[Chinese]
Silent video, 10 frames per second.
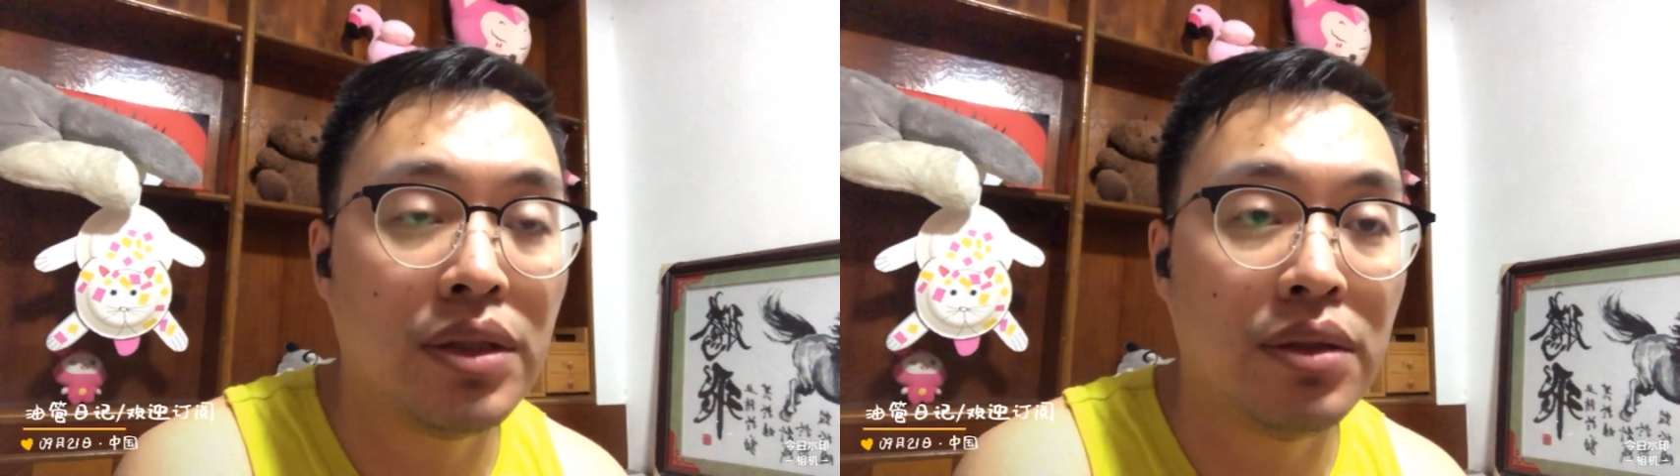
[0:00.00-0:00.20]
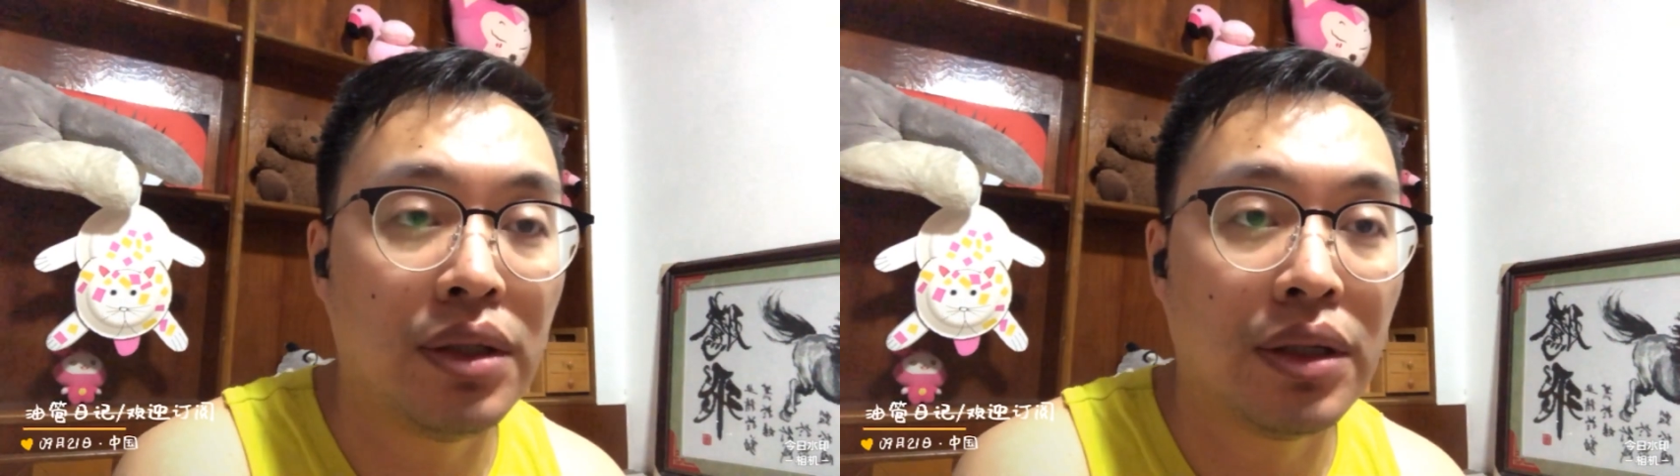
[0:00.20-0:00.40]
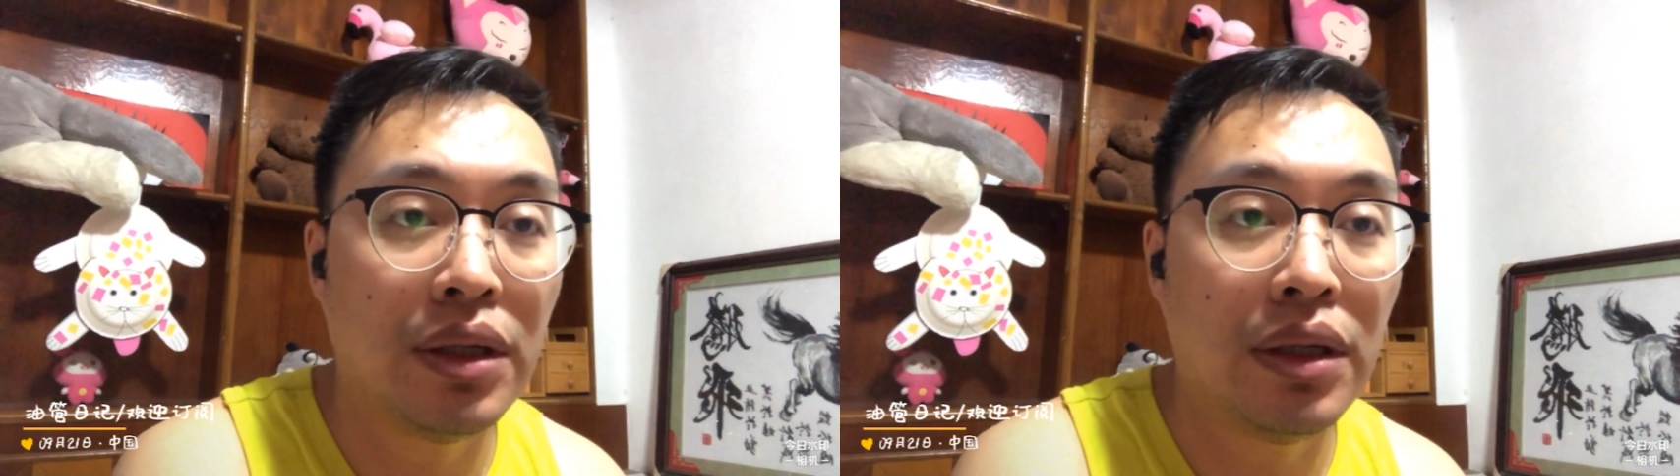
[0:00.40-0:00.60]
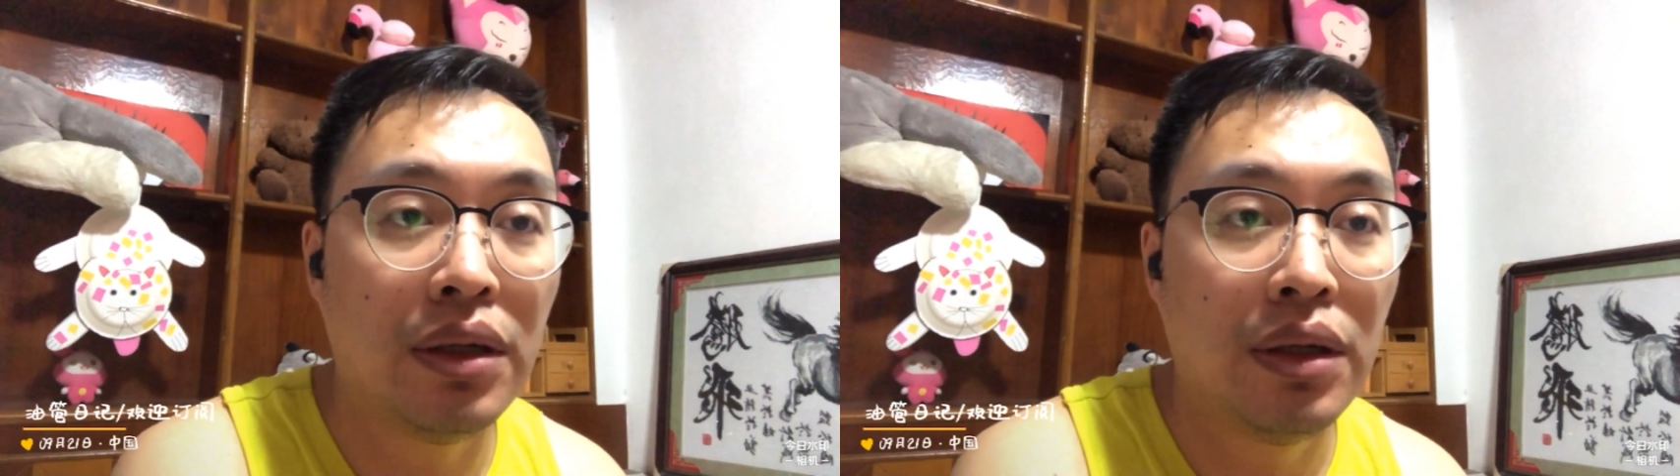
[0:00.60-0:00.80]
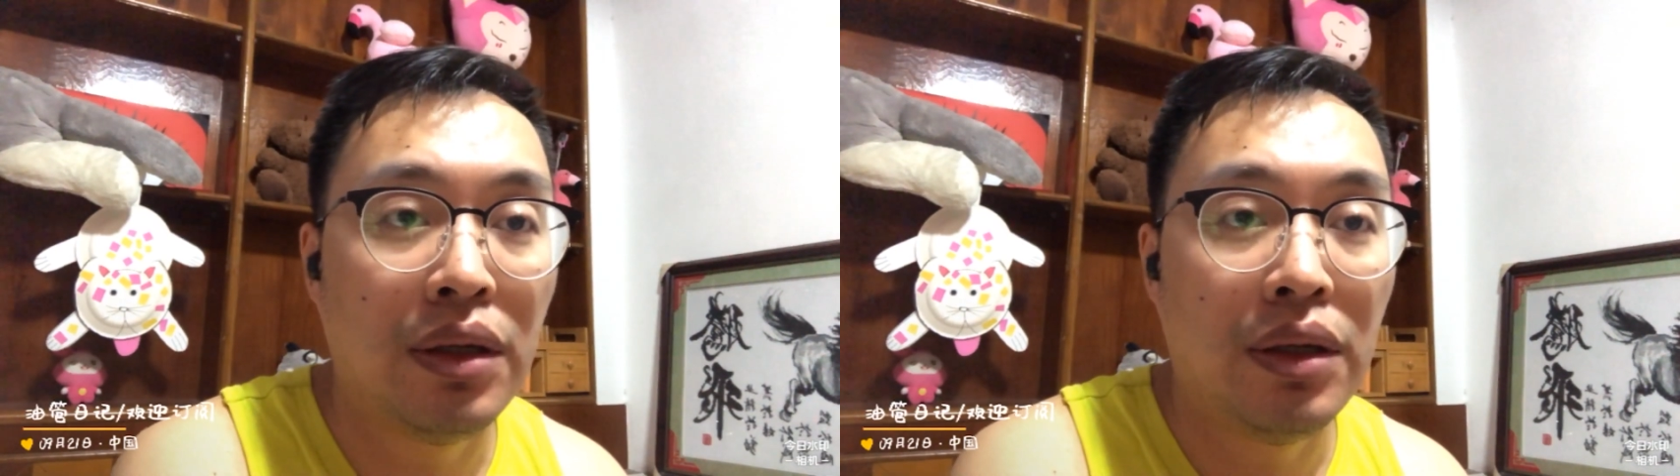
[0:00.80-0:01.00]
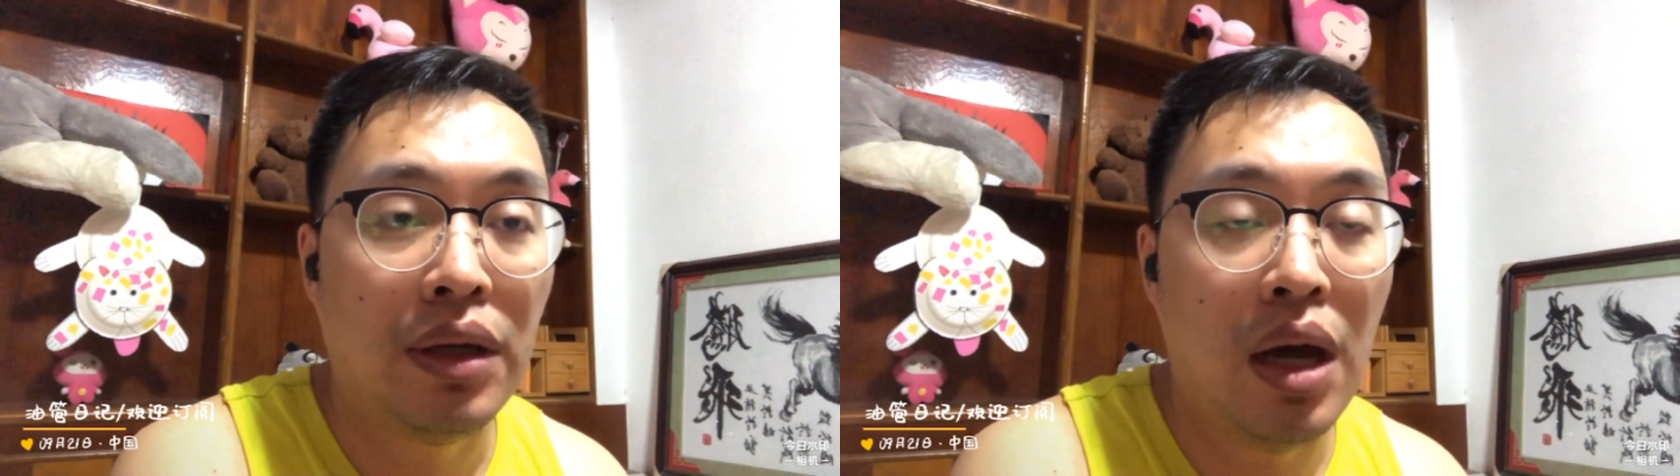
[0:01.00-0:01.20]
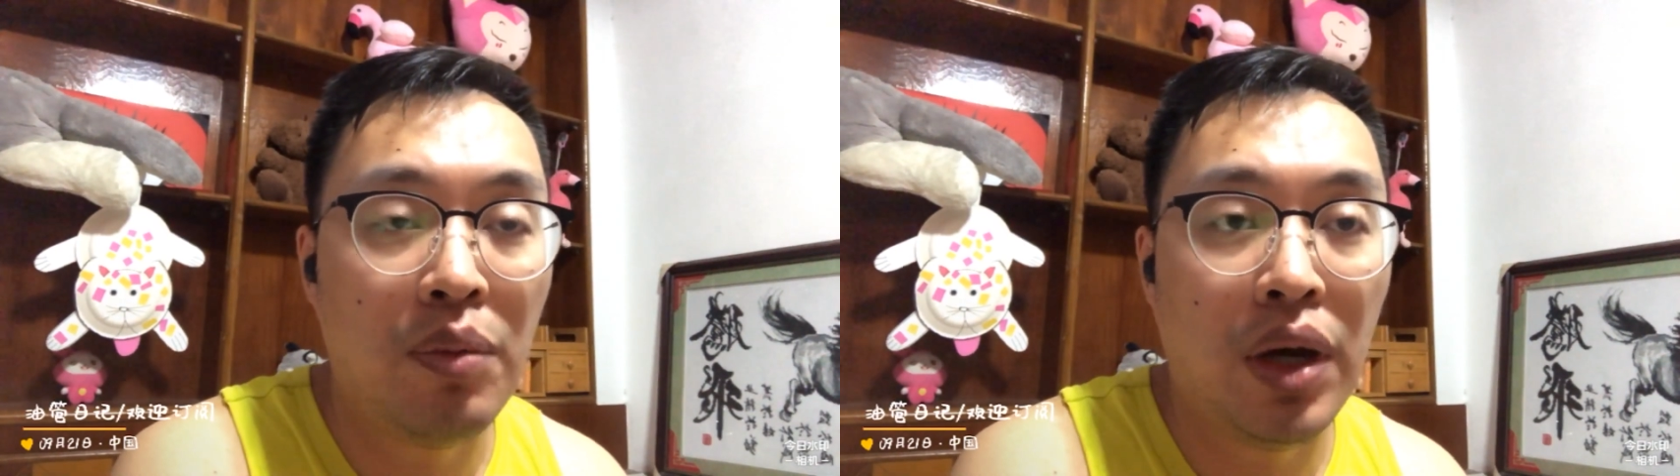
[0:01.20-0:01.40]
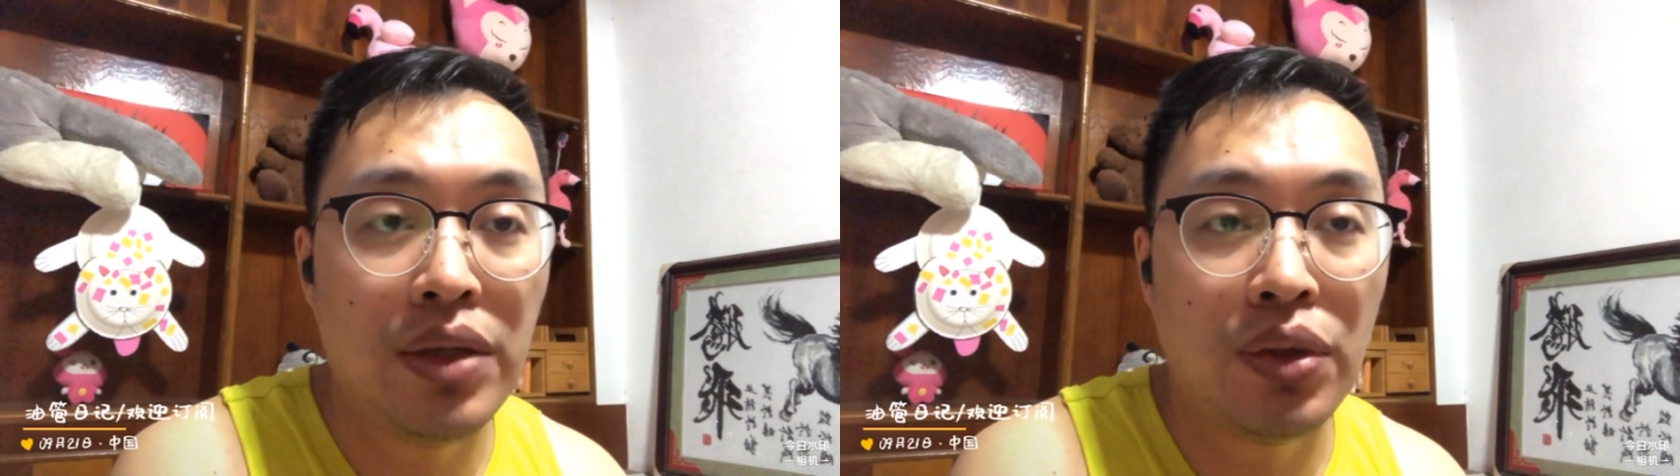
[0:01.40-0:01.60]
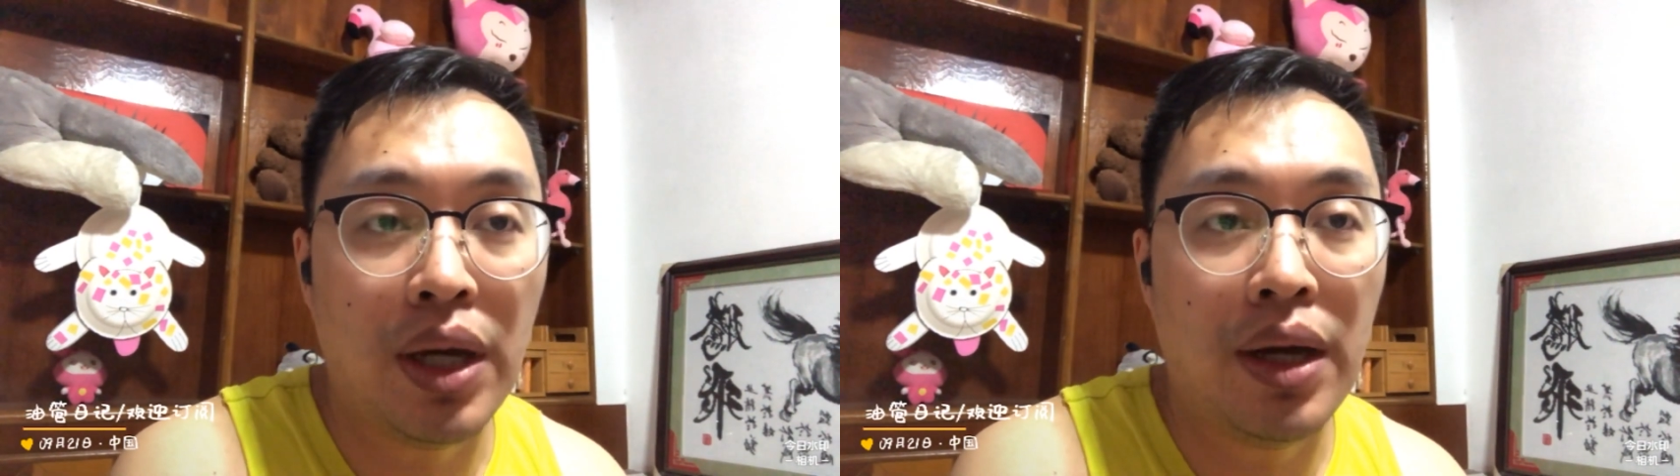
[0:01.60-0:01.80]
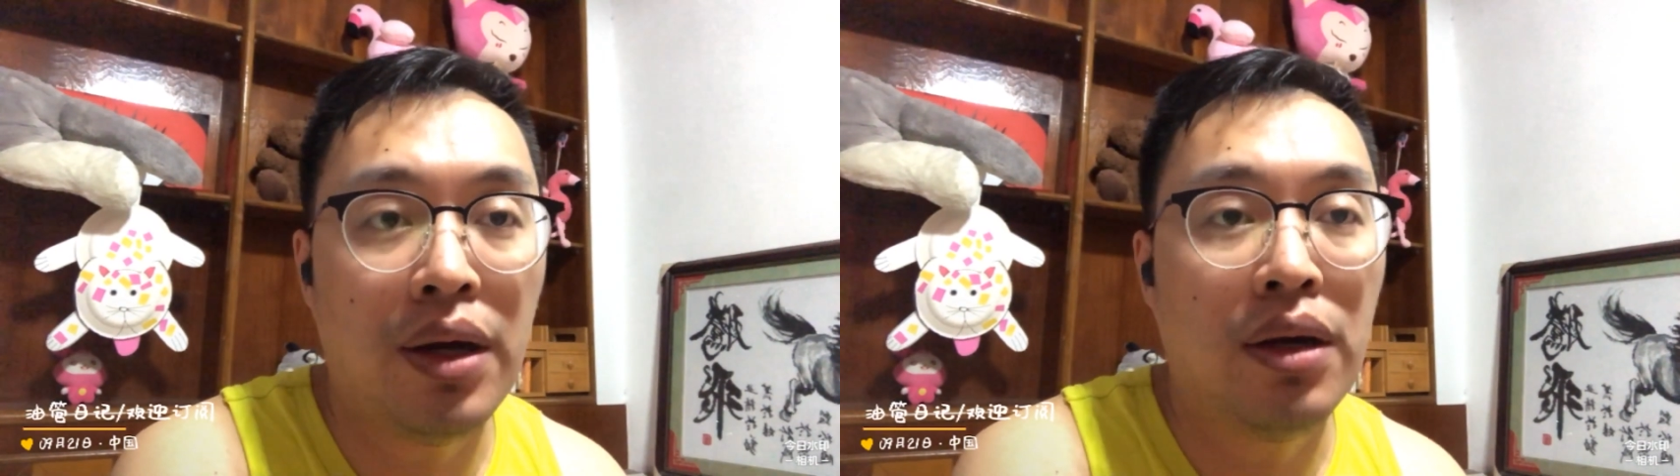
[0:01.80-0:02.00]
那个安不安全
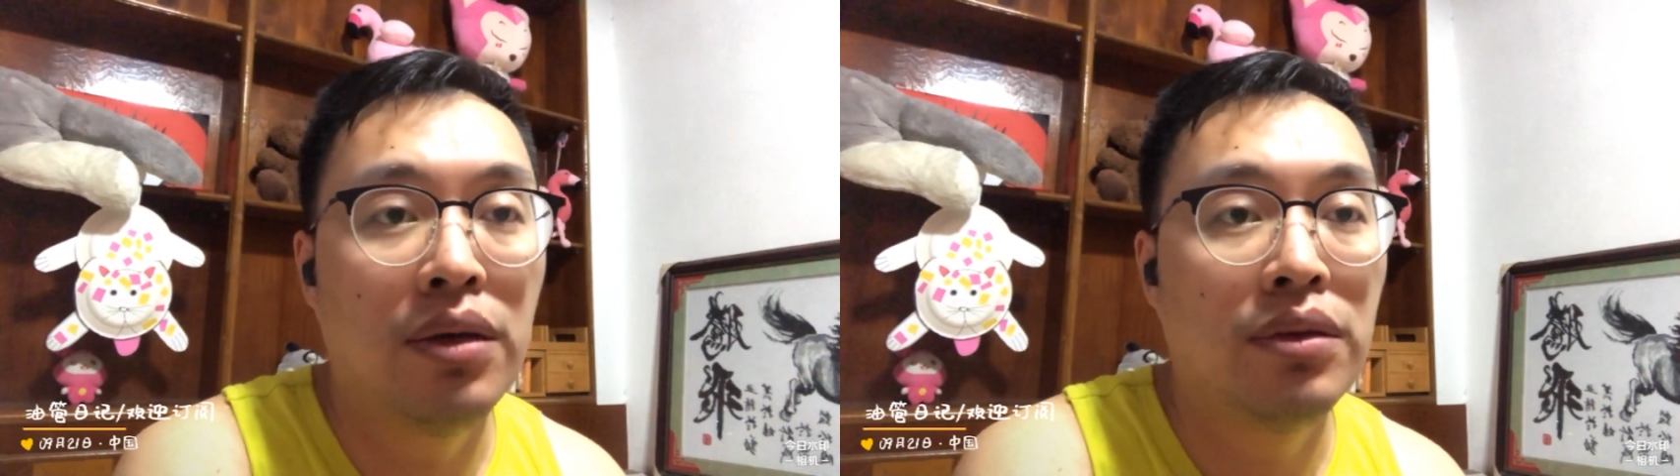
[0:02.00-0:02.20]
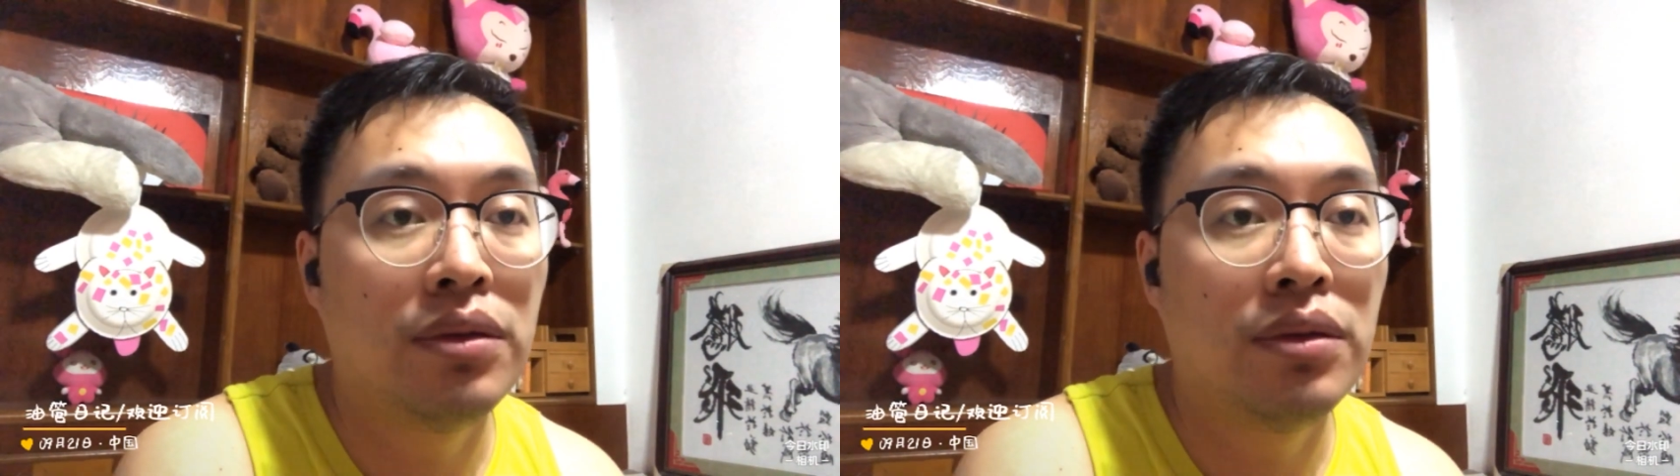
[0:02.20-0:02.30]
呀？